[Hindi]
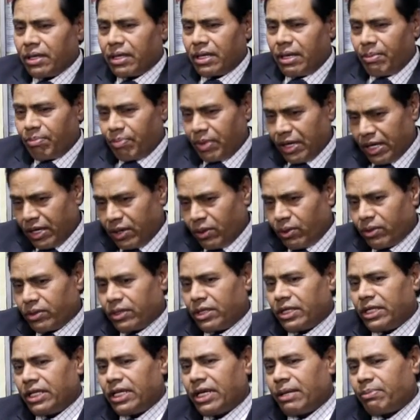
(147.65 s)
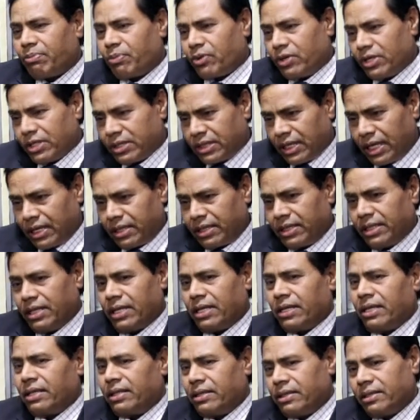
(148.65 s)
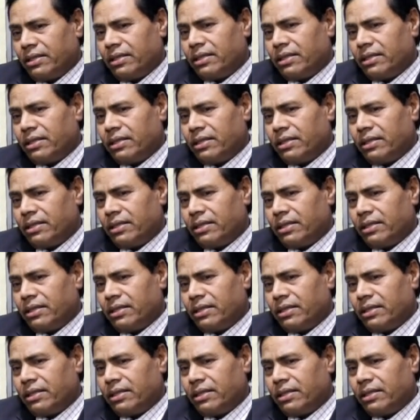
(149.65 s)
कंप्लेन होती है पुलिस आती है